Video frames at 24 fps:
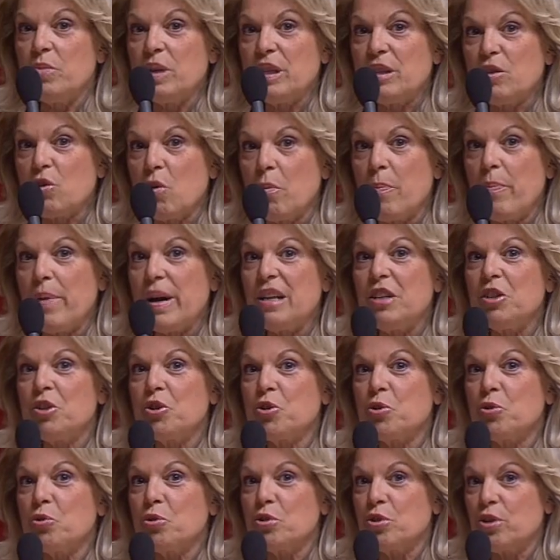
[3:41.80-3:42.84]
ne mettant pas
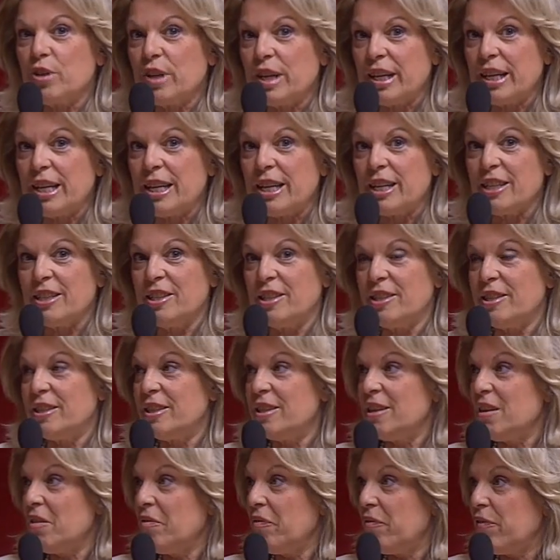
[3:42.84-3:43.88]
les choses au clair
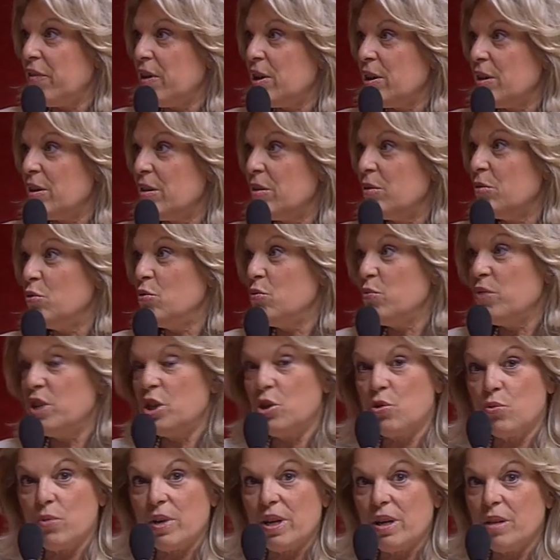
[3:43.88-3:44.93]
d'ici la fin du
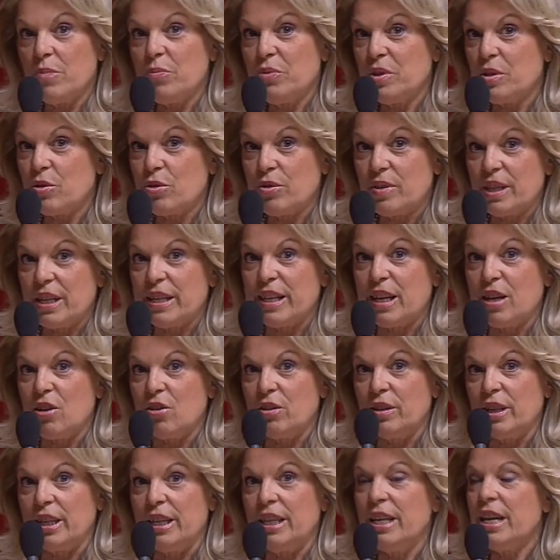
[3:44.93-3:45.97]
mois de juin, hein, puisque c'est le
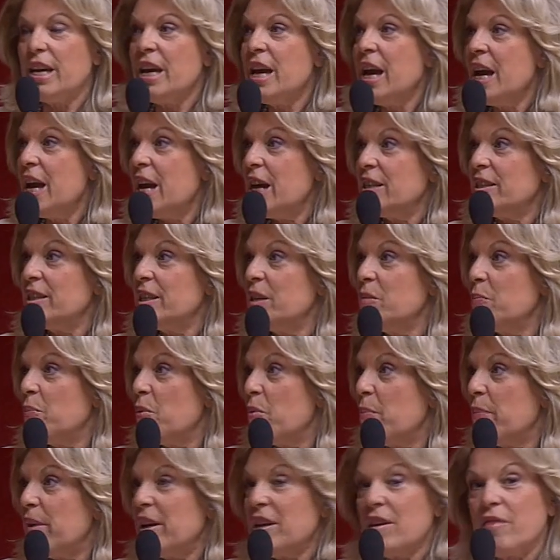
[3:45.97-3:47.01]
calendrier, est-ce qu'il ne
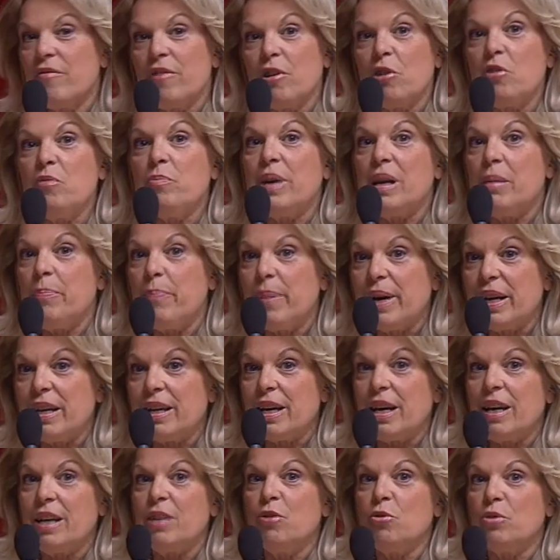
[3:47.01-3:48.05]
peut pas y avoir une belle
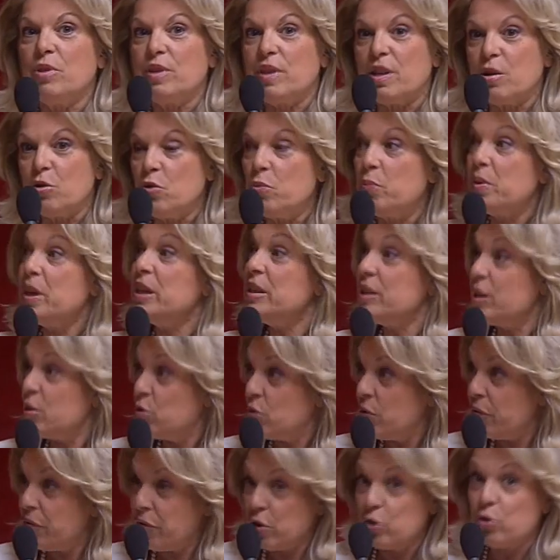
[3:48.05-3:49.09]
pagaille au sein du PS
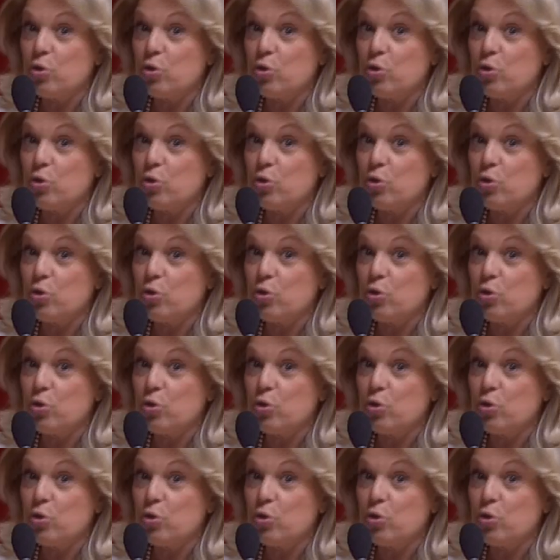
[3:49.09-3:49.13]
et de